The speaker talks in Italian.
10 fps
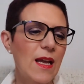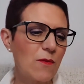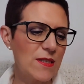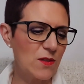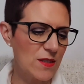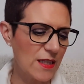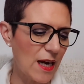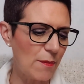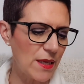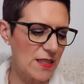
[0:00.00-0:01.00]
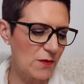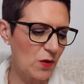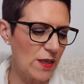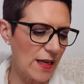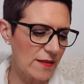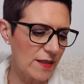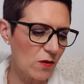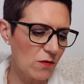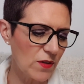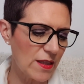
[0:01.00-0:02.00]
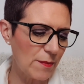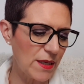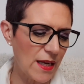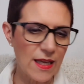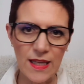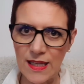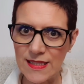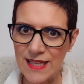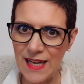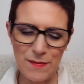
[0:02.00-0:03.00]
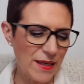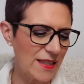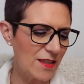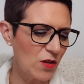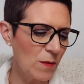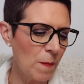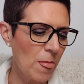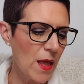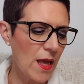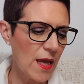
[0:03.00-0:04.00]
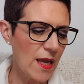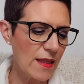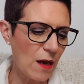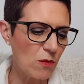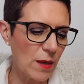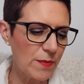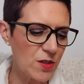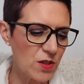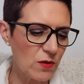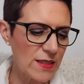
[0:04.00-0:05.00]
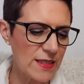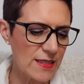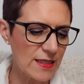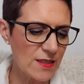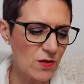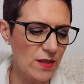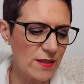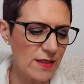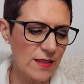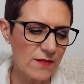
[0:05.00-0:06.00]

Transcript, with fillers: è questo scrub esfoliante con vitamina E e sale marino e dà una piacevole sensazione di